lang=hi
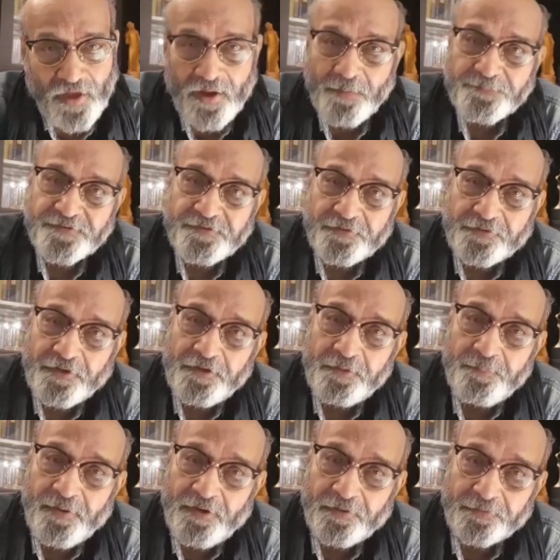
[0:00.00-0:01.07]
आपसे कई
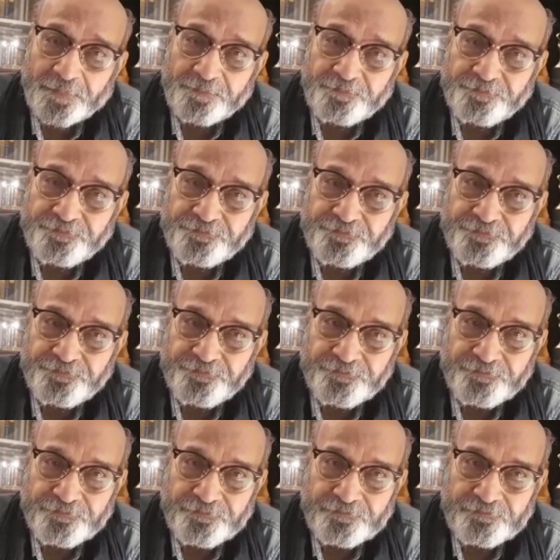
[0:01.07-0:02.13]
बार
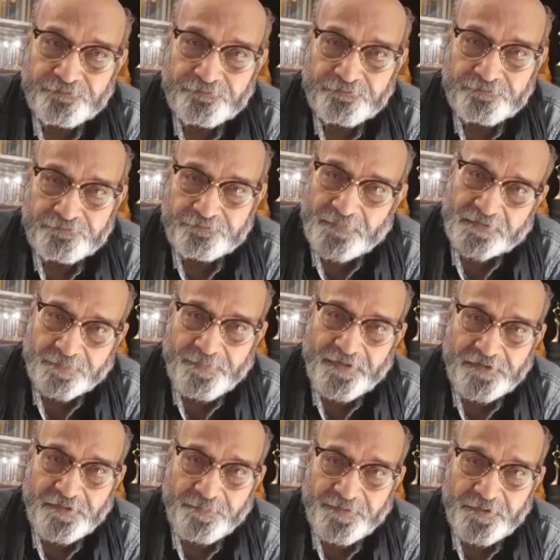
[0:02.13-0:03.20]

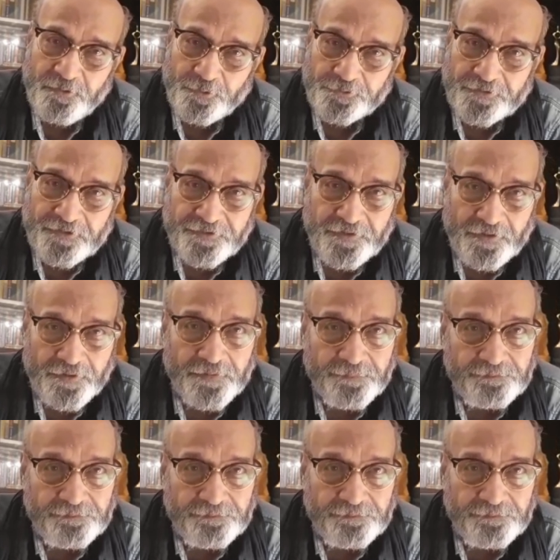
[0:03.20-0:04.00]
मतभेद भी होता था